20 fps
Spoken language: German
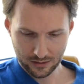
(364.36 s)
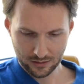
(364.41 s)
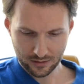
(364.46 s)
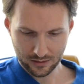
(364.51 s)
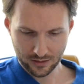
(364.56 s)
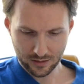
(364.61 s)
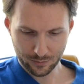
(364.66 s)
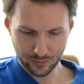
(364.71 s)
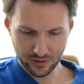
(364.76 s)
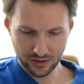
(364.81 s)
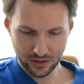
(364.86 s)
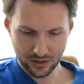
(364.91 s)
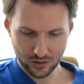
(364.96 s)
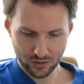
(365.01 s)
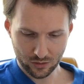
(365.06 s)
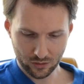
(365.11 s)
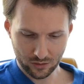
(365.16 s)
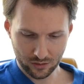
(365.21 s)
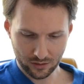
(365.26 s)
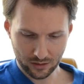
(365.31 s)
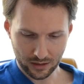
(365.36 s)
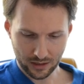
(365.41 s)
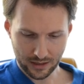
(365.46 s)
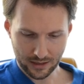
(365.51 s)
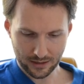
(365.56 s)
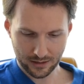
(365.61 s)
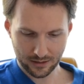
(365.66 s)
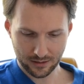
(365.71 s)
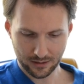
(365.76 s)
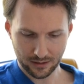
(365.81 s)
Dann sieht man hier schon
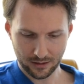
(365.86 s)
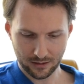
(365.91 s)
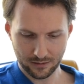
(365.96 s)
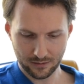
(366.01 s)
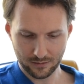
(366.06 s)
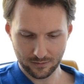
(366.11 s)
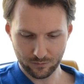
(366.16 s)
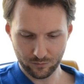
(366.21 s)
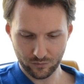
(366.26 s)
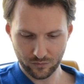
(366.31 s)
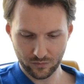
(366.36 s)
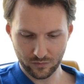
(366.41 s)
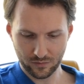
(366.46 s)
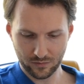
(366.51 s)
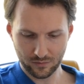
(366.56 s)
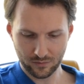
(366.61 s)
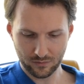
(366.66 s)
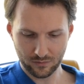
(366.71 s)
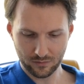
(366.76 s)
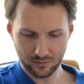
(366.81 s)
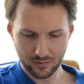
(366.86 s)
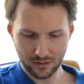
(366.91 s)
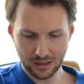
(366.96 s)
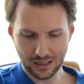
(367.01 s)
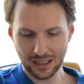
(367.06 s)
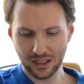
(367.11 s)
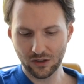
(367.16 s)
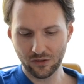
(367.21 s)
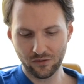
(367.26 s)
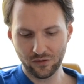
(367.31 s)
gleich
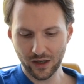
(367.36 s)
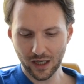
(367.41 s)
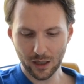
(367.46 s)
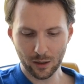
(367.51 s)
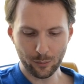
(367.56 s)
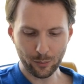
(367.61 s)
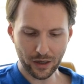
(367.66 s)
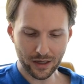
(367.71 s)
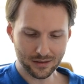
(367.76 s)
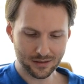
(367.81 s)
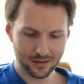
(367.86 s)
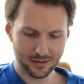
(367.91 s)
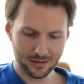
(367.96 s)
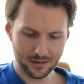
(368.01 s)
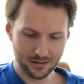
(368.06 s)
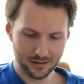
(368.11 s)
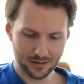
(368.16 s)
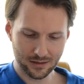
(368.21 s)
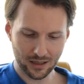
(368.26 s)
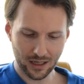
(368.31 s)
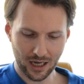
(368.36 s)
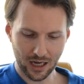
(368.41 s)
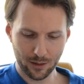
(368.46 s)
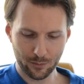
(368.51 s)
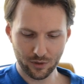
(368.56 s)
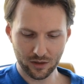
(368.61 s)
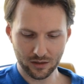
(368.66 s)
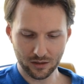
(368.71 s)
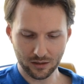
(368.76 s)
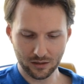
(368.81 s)
nicht verbastelt,
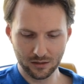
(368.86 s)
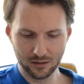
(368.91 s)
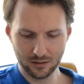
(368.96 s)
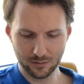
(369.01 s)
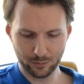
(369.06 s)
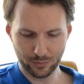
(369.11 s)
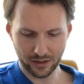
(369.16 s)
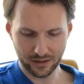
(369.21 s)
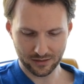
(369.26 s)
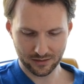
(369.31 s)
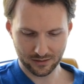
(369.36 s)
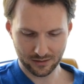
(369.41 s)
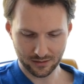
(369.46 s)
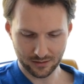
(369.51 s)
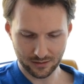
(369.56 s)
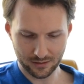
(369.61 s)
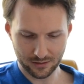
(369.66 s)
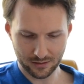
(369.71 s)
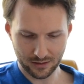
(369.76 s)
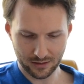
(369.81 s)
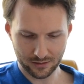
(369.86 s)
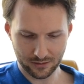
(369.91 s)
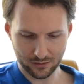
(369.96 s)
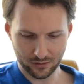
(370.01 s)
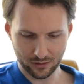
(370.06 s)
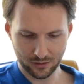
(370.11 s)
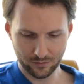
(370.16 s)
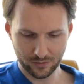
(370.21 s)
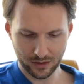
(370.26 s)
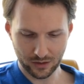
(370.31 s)
aber gebastelt. Also
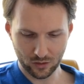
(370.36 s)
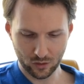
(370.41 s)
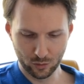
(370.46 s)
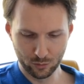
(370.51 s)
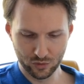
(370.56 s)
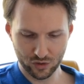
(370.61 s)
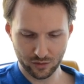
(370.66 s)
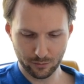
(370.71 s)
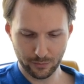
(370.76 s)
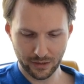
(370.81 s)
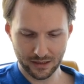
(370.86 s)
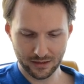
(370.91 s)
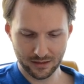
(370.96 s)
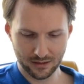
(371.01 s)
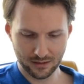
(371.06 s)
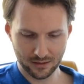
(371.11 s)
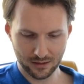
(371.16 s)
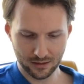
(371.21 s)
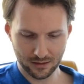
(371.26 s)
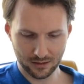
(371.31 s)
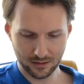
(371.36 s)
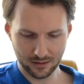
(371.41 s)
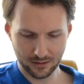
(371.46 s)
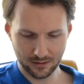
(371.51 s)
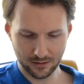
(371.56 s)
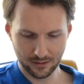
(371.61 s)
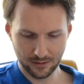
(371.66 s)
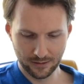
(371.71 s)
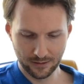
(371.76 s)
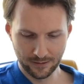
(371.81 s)
irgendwelche komischen Männchen da
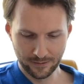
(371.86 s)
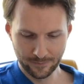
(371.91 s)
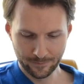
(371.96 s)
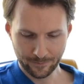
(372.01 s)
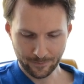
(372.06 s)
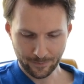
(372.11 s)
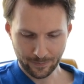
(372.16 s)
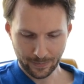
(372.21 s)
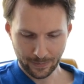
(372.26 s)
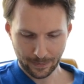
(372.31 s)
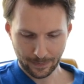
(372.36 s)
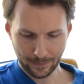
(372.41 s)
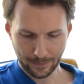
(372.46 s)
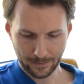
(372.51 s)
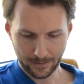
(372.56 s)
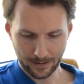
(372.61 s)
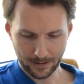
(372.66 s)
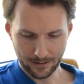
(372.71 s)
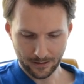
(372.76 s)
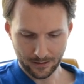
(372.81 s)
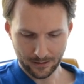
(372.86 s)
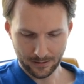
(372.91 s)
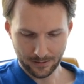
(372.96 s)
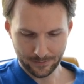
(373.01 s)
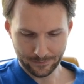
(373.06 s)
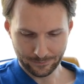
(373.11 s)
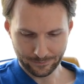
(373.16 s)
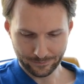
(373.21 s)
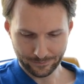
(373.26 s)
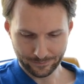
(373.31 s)
drin.
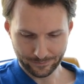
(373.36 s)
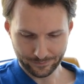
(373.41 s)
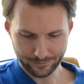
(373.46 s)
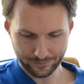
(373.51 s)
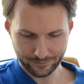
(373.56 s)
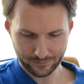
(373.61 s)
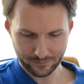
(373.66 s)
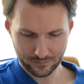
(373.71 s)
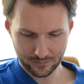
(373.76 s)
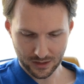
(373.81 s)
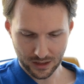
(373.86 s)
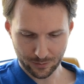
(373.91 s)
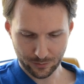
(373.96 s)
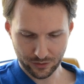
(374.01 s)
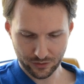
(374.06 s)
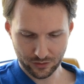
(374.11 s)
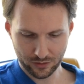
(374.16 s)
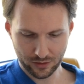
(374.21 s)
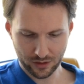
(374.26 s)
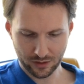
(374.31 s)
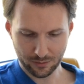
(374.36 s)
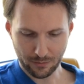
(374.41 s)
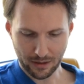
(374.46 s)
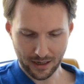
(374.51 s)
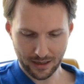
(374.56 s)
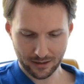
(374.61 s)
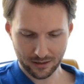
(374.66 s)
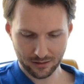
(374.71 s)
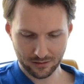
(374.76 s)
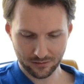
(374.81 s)
Ähm, ich persönlich
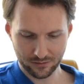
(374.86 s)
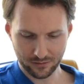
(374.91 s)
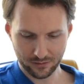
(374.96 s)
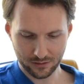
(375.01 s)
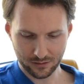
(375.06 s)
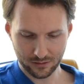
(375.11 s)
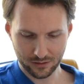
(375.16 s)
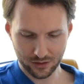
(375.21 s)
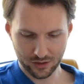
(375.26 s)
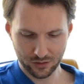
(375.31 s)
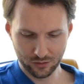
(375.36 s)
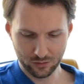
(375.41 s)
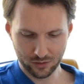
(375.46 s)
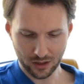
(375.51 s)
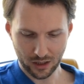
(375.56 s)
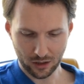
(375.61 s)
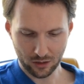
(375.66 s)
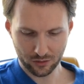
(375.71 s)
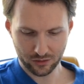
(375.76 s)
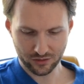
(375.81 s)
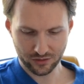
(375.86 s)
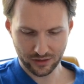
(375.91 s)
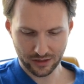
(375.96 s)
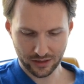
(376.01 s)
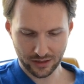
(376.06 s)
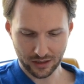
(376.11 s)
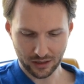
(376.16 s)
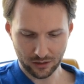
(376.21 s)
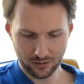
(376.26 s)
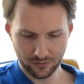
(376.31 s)
mag getunte Autos
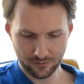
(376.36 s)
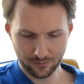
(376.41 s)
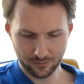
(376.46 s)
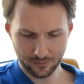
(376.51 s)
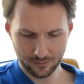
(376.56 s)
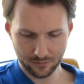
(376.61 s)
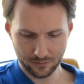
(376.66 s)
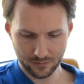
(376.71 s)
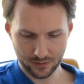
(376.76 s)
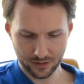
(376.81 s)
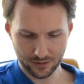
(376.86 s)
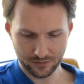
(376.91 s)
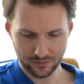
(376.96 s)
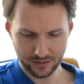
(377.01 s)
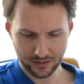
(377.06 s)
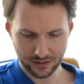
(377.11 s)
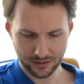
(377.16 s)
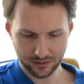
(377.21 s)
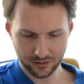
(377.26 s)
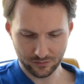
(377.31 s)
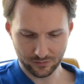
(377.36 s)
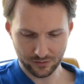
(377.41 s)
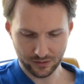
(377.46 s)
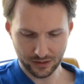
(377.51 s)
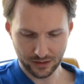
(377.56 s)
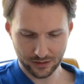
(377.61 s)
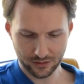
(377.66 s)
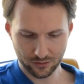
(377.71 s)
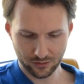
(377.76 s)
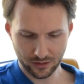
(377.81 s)
nicht kaufen. Ich finde das irgendwie
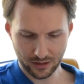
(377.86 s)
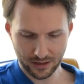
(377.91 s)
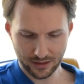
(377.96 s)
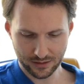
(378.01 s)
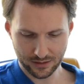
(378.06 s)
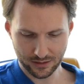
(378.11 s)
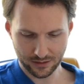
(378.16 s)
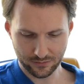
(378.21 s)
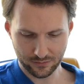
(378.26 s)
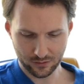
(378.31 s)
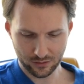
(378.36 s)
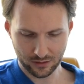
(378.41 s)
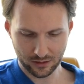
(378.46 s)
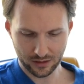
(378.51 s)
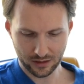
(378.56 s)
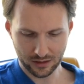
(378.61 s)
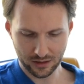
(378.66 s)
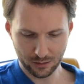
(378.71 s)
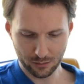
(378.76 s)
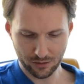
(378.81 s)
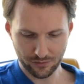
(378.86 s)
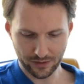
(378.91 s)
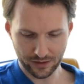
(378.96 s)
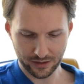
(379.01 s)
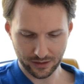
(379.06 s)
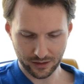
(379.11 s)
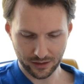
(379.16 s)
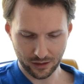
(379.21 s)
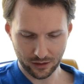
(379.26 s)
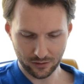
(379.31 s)
nicht so nice. Ich würde gerne lieber
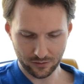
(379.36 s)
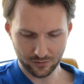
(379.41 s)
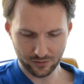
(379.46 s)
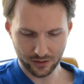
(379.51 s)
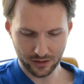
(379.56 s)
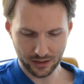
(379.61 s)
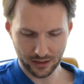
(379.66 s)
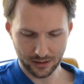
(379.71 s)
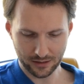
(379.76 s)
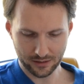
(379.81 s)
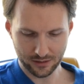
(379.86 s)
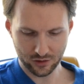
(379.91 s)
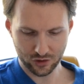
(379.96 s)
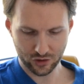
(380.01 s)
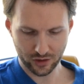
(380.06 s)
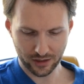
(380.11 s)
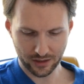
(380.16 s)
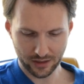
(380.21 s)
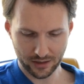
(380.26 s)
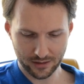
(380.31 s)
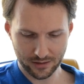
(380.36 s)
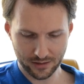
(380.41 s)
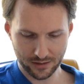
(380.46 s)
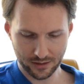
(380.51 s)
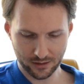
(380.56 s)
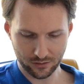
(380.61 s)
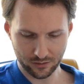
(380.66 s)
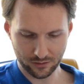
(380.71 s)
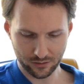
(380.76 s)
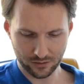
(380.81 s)
welche kaufen, die halt Standard
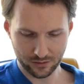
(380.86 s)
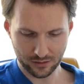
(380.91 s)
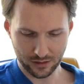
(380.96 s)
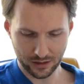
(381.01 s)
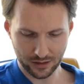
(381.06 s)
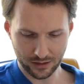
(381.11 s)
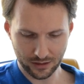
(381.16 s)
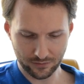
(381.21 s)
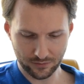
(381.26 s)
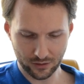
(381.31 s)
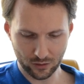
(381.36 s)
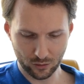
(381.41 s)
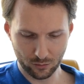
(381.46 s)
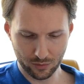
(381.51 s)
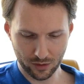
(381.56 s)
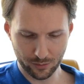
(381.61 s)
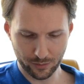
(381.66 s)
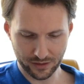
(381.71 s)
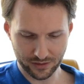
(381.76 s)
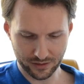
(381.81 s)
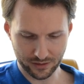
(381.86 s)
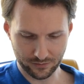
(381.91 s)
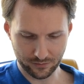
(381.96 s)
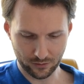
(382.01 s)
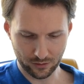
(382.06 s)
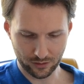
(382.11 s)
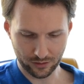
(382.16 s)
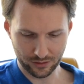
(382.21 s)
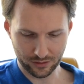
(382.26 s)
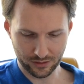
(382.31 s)
sind und da nicht viel rumgebastelt
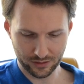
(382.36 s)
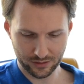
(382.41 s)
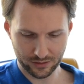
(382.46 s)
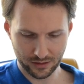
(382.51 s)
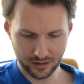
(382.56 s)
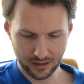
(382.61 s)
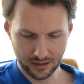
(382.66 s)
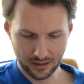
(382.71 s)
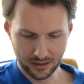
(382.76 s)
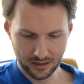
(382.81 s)
worden ist.